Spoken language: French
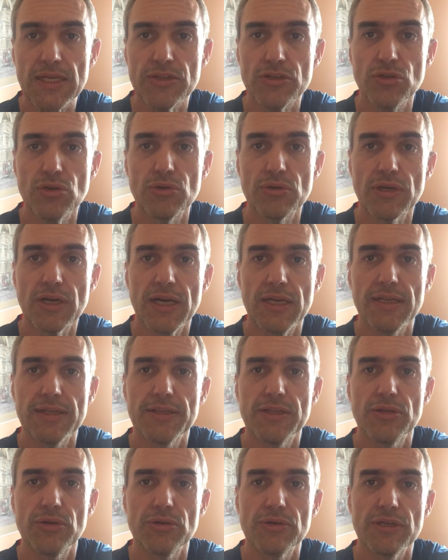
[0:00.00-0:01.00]
donc à la
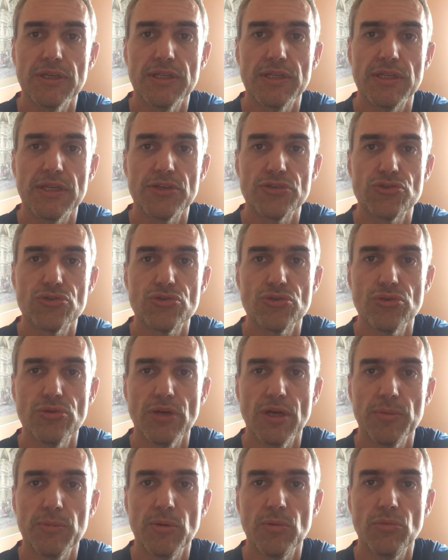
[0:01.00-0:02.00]
théorie des jeux
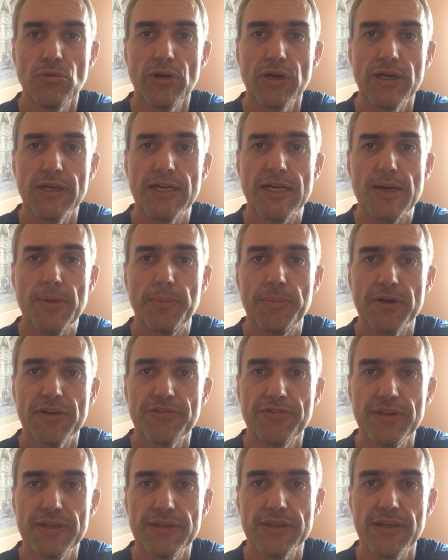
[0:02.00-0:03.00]
à mémoire
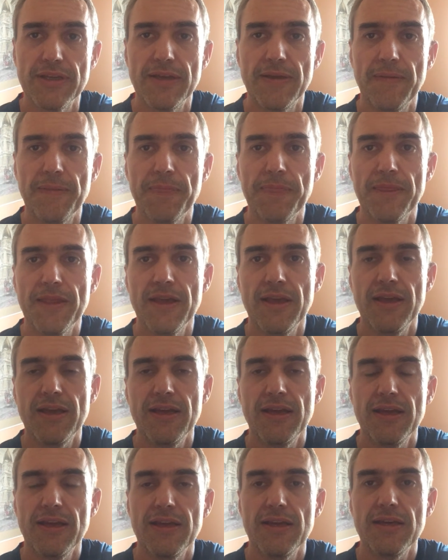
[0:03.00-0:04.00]
imparfaite.
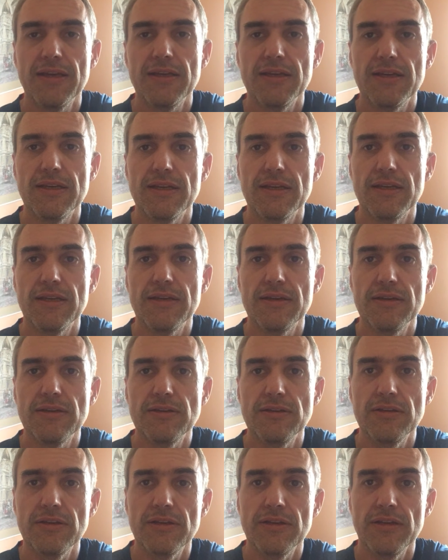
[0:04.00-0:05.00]

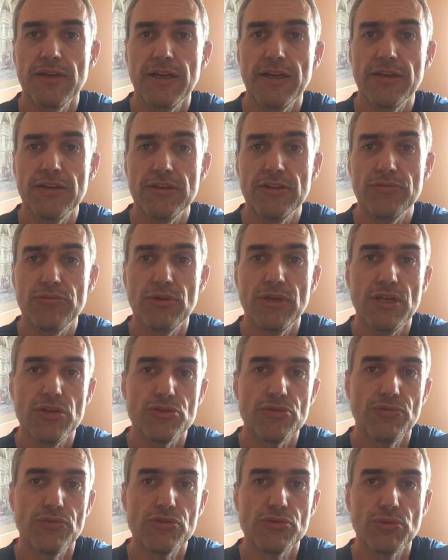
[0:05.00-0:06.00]
Et, voilà,
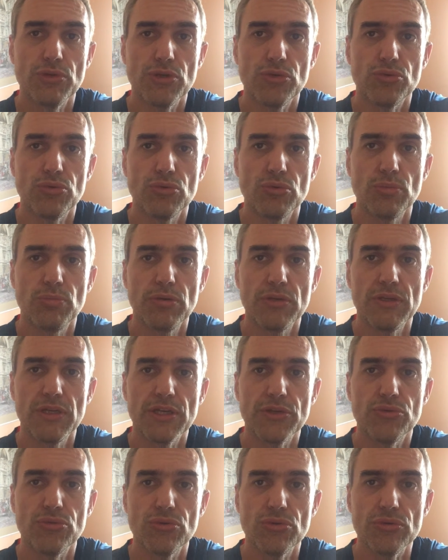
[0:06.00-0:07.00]
je vous souhaite une bonne
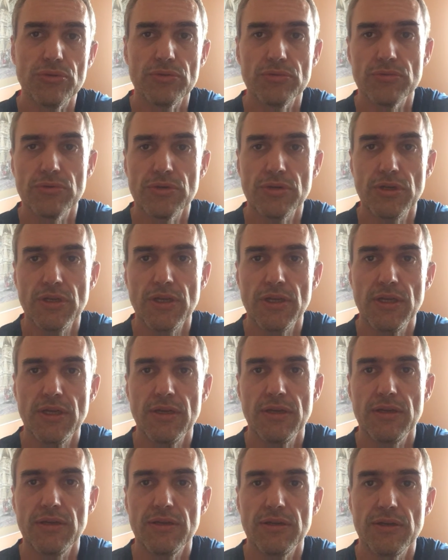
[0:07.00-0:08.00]
lecture
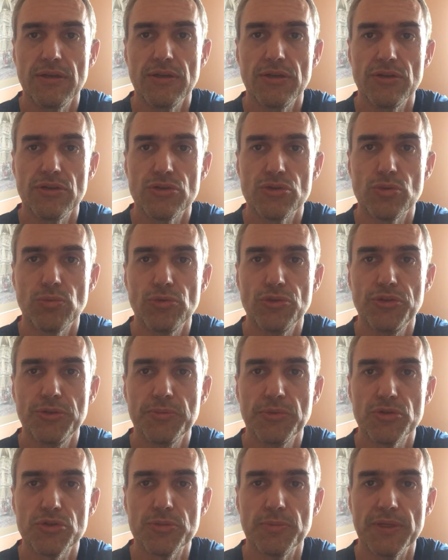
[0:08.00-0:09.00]
ce beau
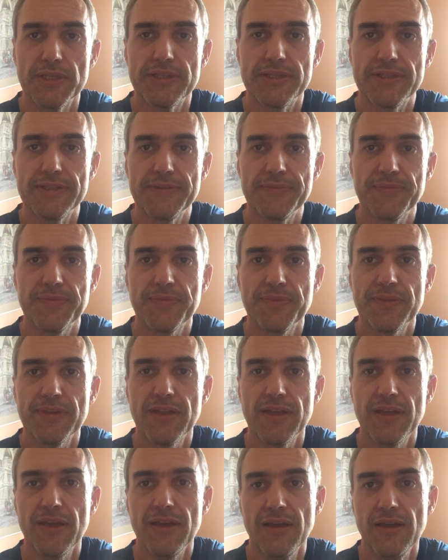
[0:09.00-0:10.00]
dimanche matin
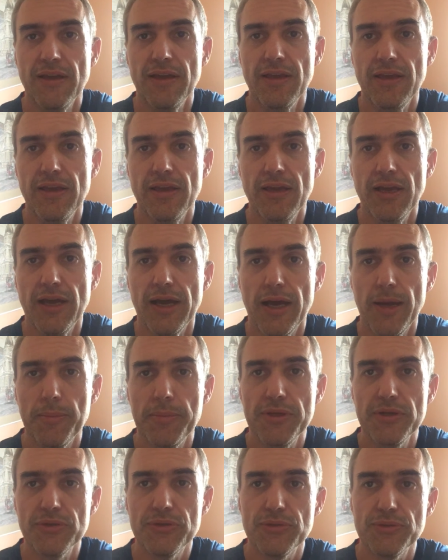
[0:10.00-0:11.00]
et à
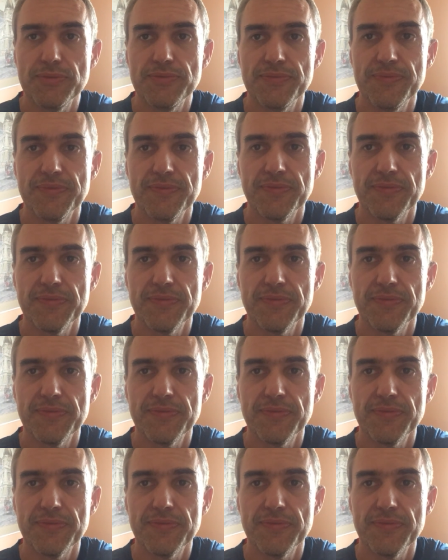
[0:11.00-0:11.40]
bientôt.